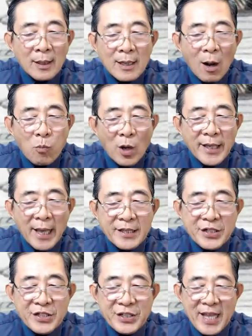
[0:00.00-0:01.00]
không có
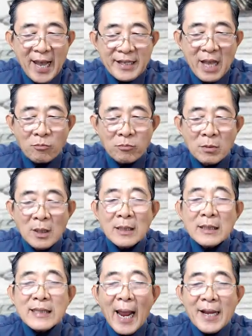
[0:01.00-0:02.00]
dây dưa dài dòng,
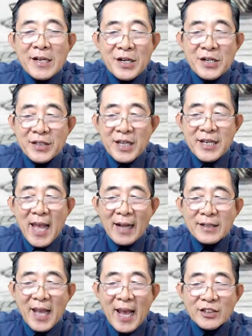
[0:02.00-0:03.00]
trái ngược với
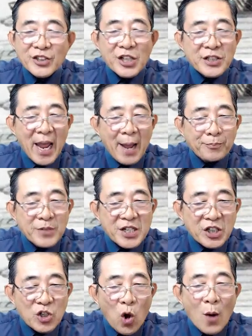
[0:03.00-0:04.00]
dáng vẻ xinh đẹp
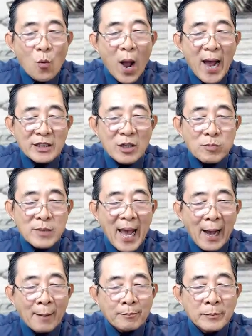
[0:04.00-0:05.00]
như đóa hoa trong nhà
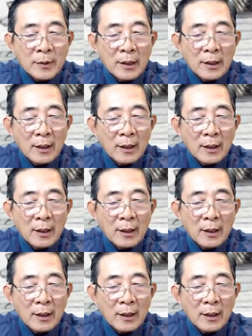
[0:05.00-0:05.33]
ấm.